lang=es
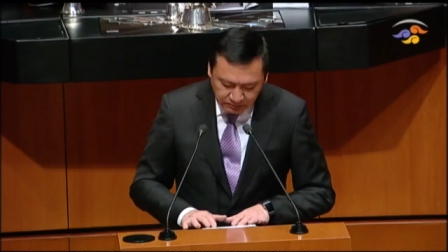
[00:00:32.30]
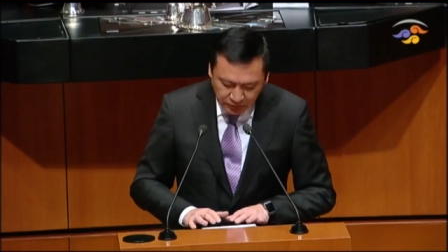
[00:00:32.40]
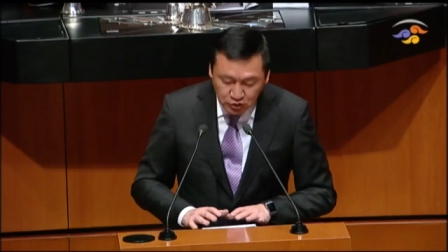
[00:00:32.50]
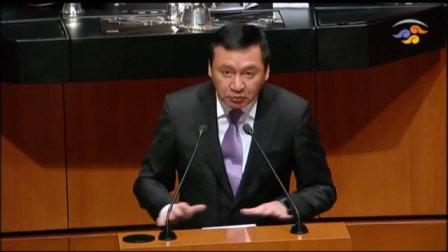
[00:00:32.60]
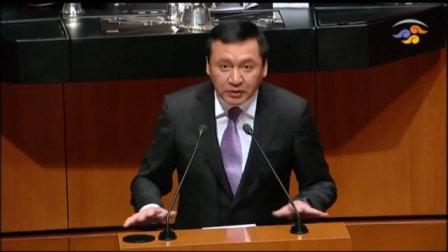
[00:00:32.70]

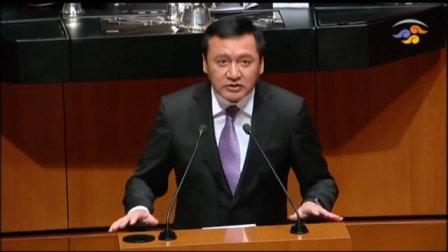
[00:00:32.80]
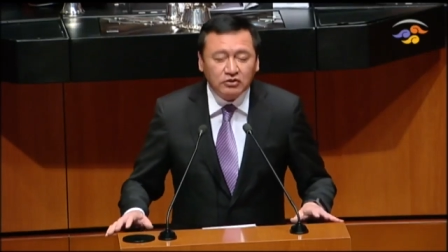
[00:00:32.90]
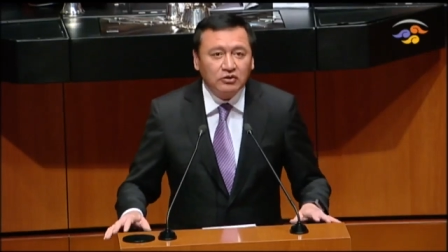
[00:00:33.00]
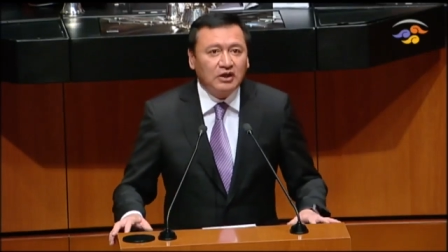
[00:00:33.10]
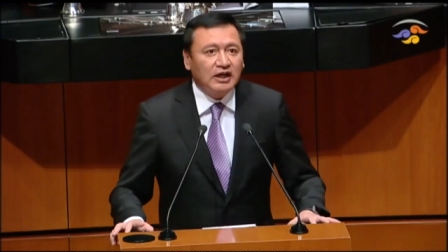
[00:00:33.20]
por
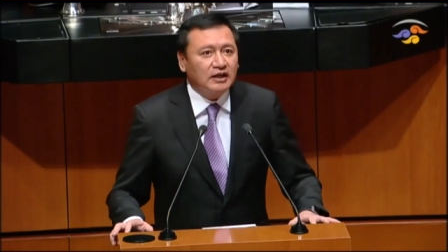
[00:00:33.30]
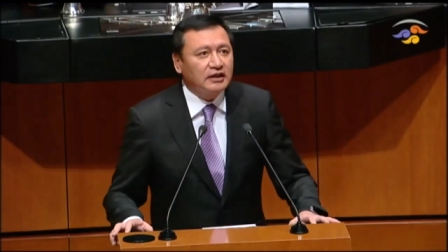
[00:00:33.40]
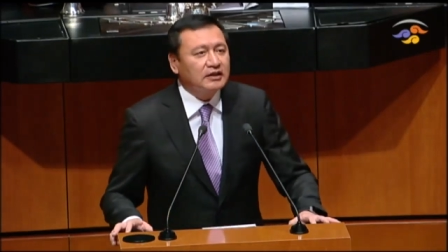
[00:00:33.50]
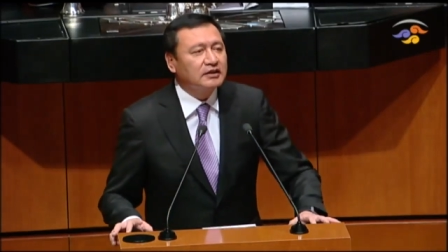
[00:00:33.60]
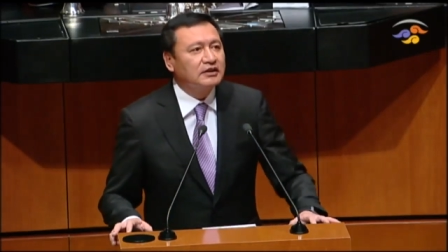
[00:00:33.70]
supuesto,
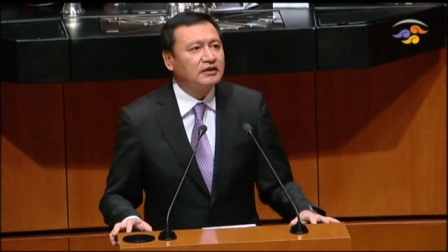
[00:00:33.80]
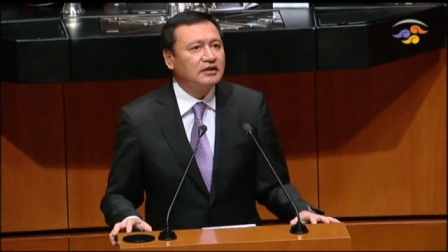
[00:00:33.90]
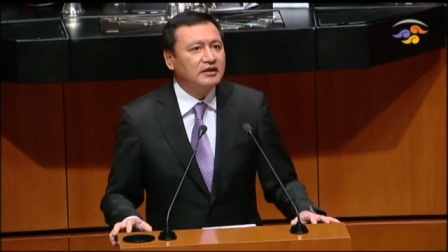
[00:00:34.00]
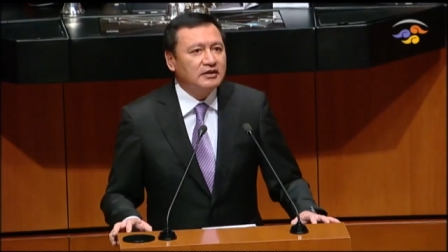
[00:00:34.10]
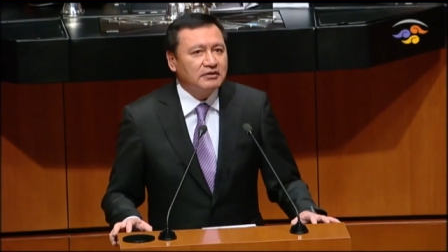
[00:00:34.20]
a
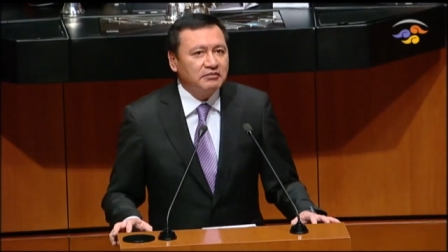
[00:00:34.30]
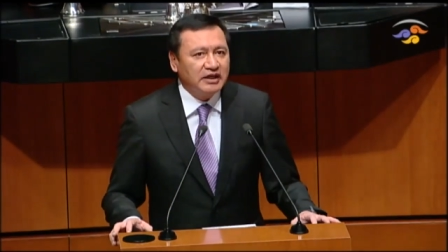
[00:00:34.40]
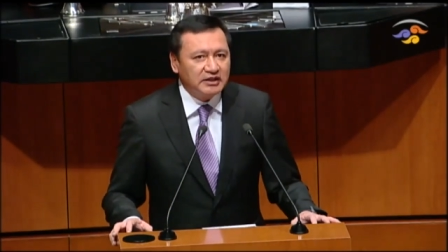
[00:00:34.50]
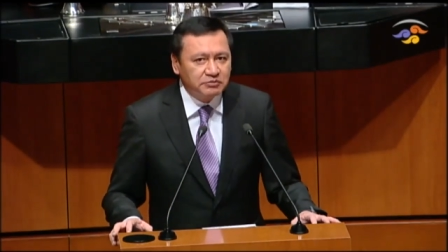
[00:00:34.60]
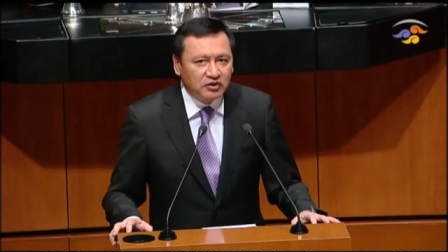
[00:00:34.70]

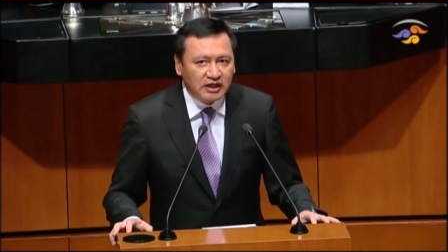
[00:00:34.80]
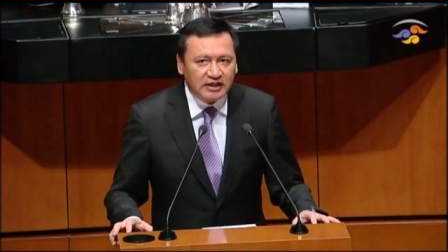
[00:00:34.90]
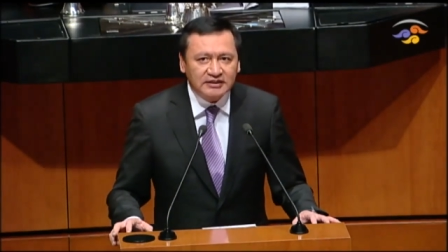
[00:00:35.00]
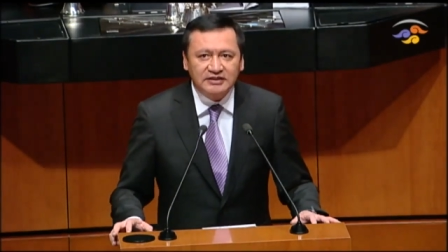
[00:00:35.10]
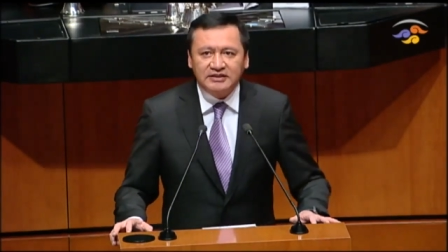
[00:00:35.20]
varias
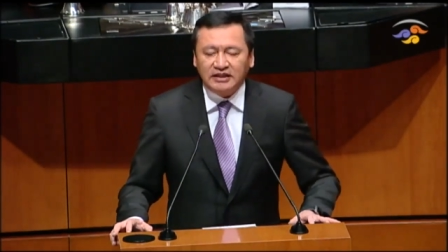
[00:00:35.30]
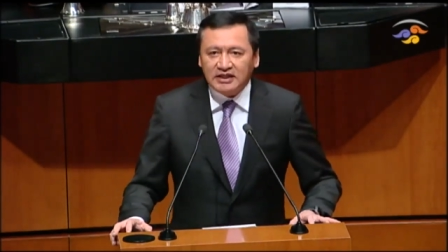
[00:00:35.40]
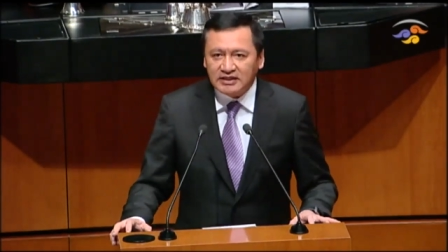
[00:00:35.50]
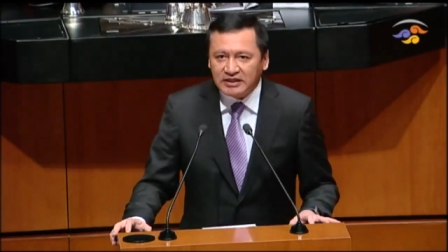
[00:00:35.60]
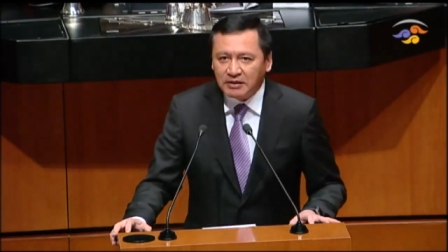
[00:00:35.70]
mujeres
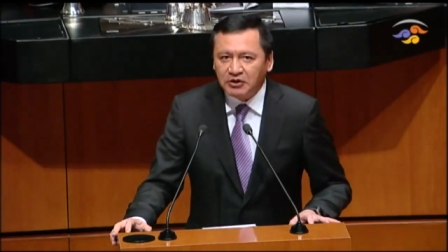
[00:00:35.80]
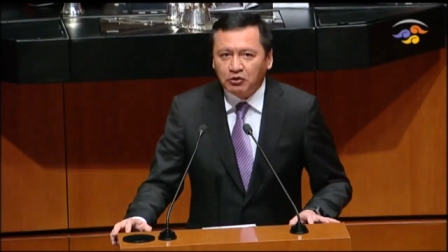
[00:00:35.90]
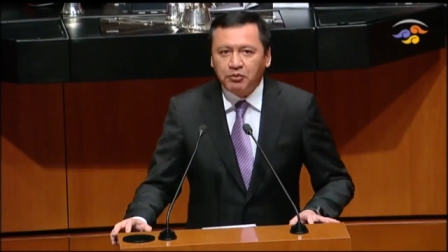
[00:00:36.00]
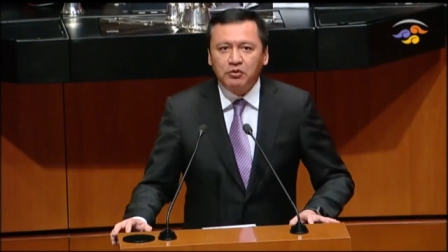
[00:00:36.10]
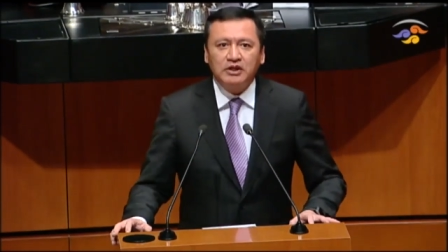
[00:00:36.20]
destacadas del
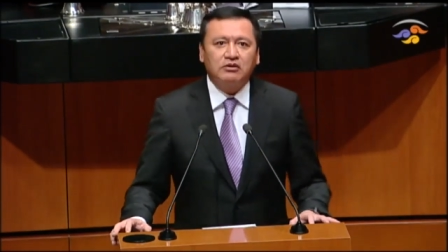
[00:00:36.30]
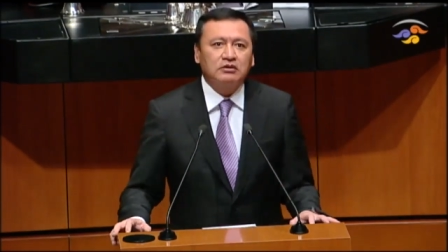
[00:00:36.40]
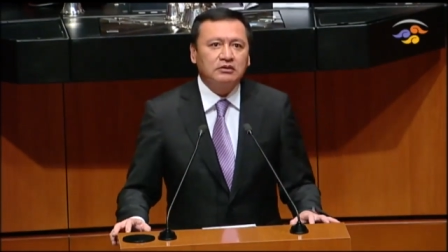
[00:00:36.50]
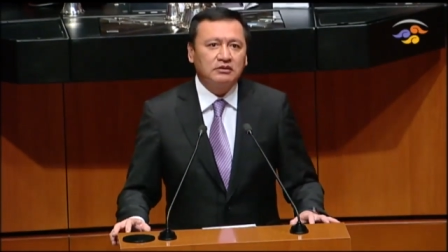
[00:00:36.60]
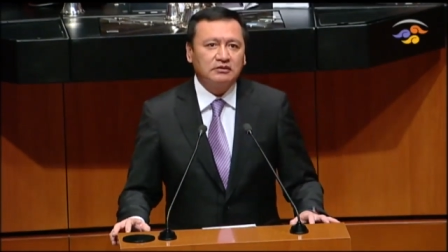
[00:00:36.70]
ámbito
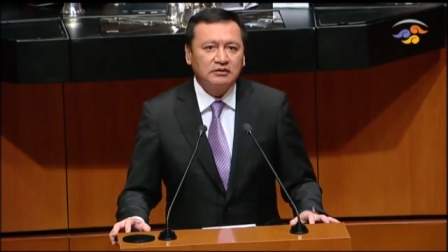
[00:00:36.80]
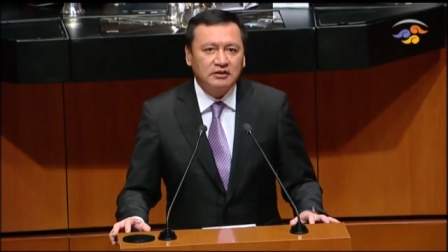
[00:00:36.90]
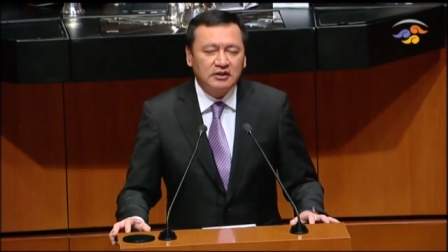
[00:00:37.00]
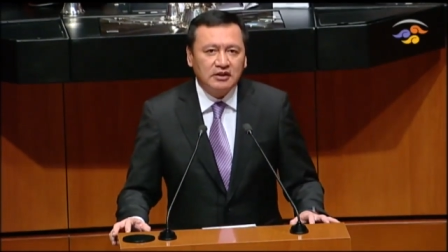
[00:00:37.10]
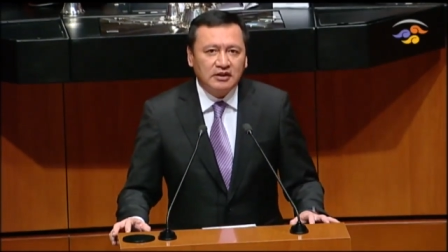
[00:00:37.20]
público,
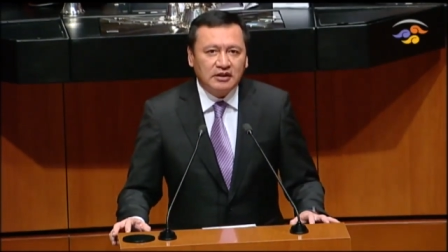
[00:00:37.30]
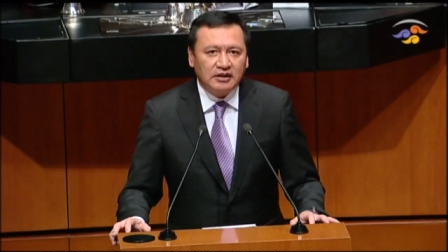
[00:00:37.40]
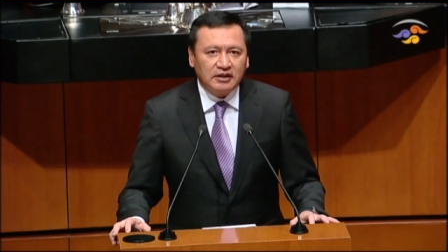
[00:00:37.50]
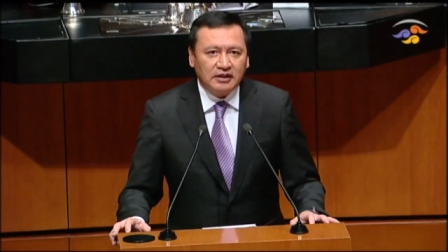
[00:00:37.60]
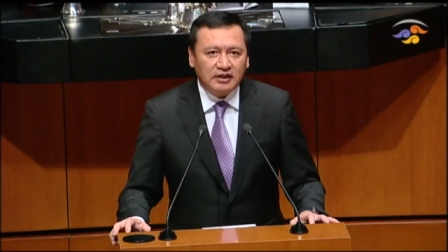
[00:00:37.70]

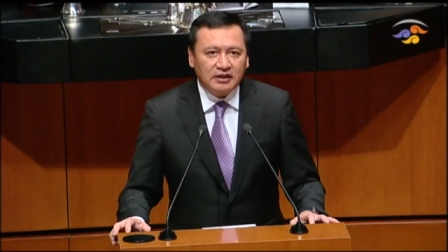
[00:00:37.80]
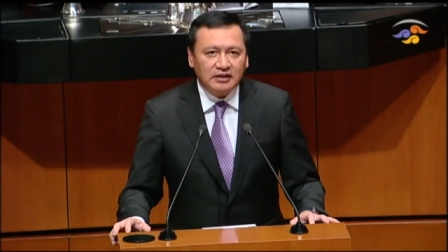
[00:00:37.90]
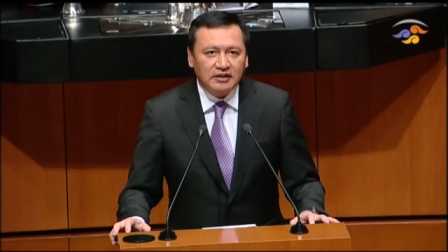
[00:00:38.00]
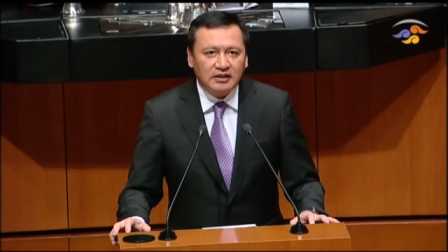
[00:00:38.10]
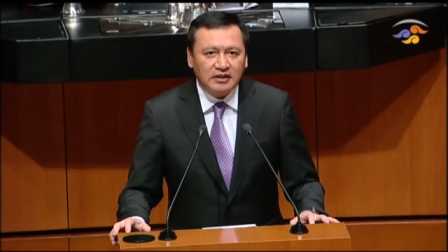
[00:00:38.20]
eh,
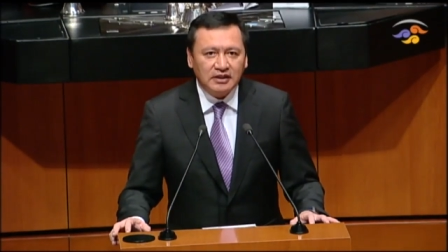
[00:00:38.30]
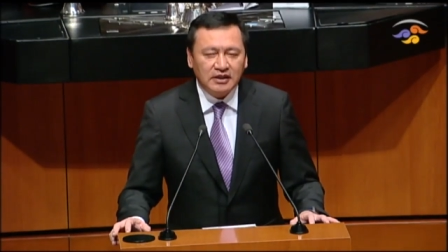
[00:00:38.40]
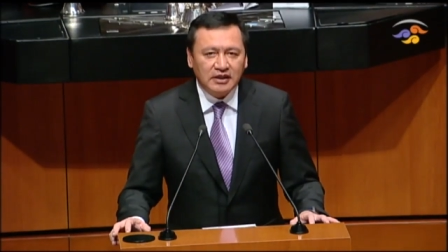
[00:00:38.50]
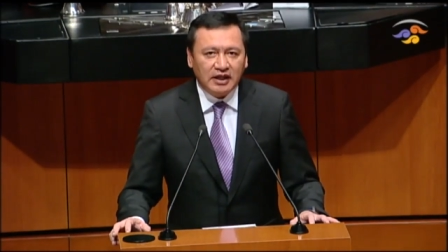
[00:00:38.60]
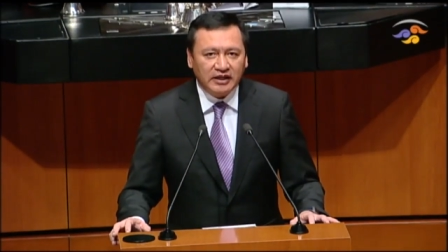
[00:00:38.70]

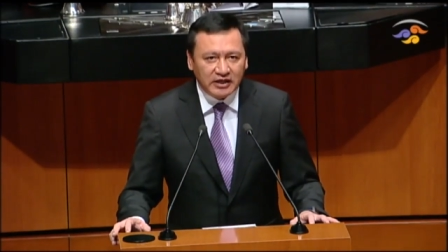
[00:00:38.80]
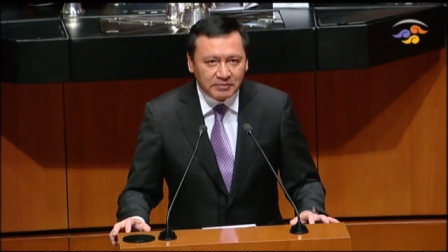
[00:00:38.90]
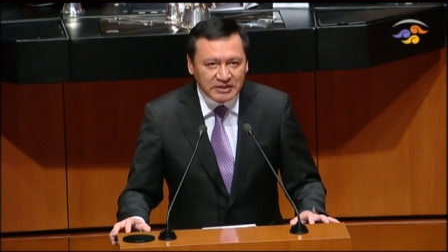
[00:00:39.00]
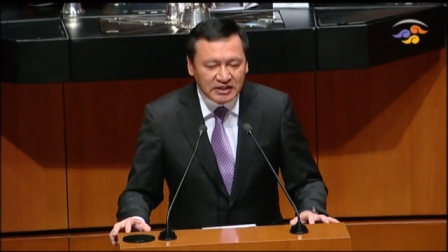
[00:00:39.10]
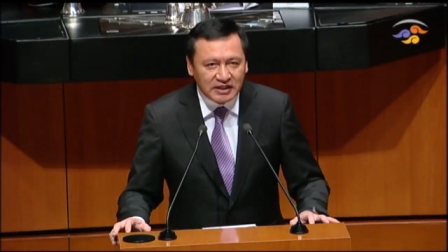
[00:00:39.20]
a quien
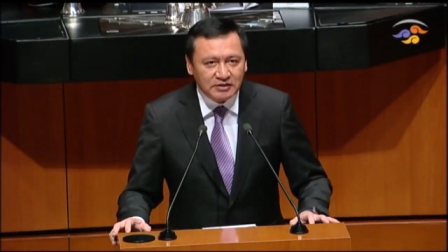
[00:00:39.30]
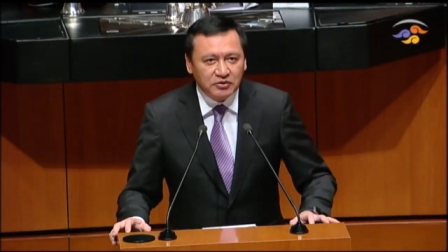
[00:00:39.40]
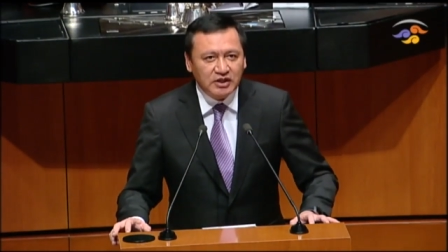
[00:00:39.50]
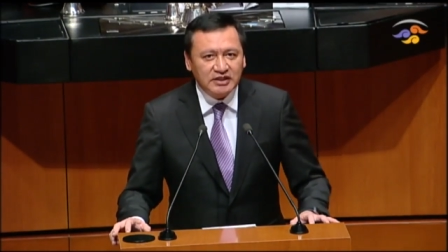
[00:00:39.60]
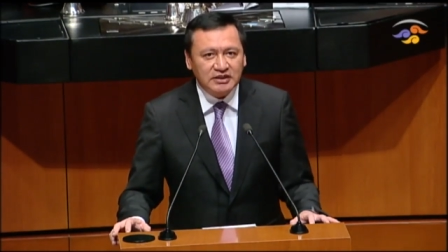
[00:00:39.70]
representa a las
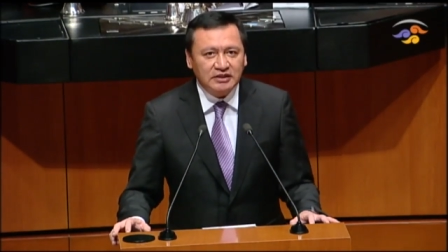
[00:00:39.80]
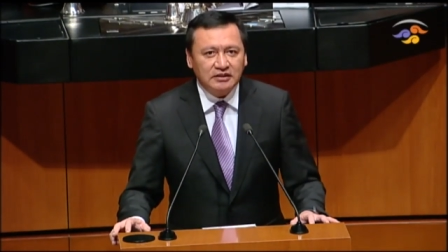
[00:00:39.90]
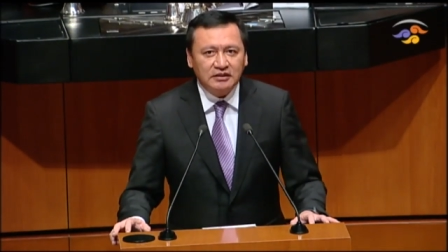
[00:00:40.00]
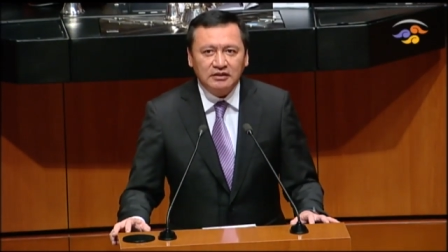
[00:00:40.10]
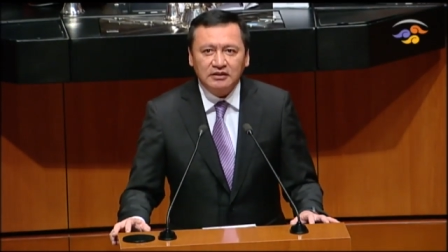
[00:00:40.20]
mujeres
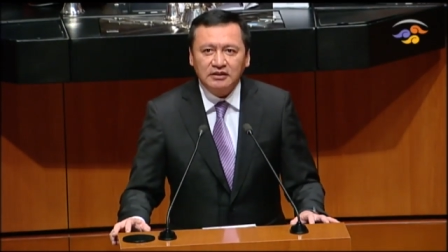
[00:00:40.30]
en,